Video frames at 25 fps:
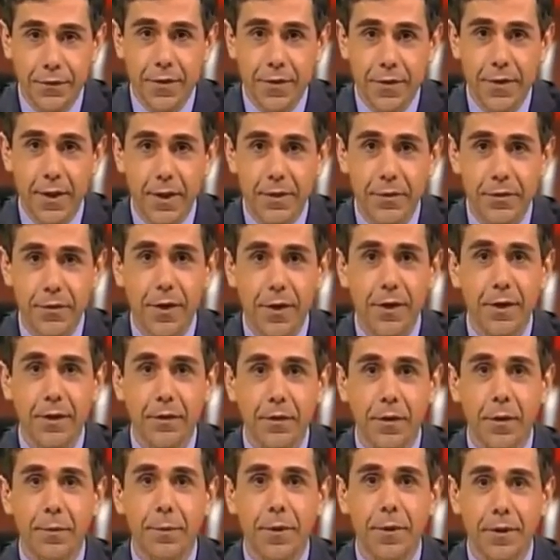estes
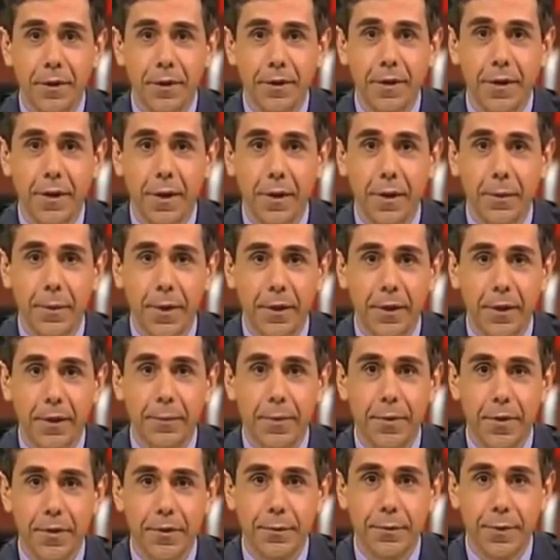visados têm naturalmente antena
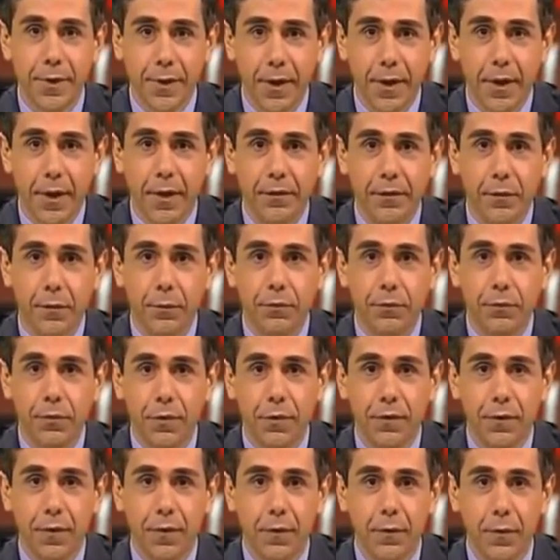aberta para explicar a
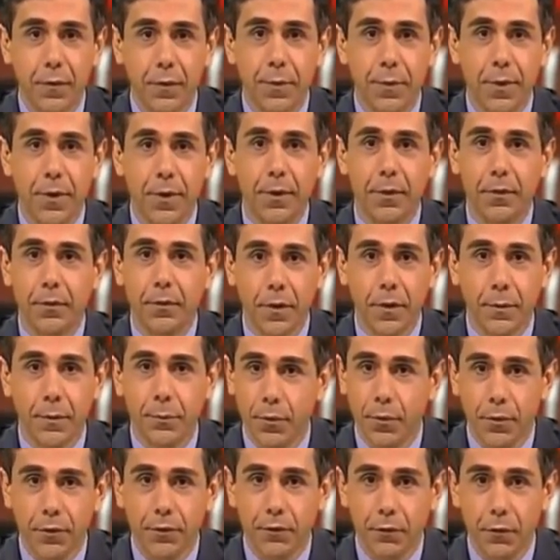sua posição e para
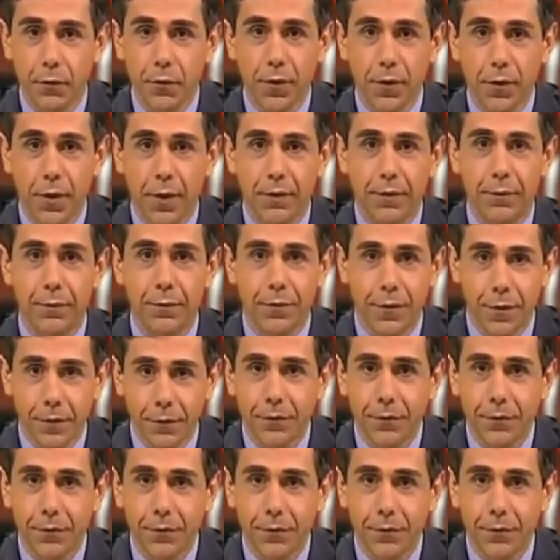contrapor, se for o caso.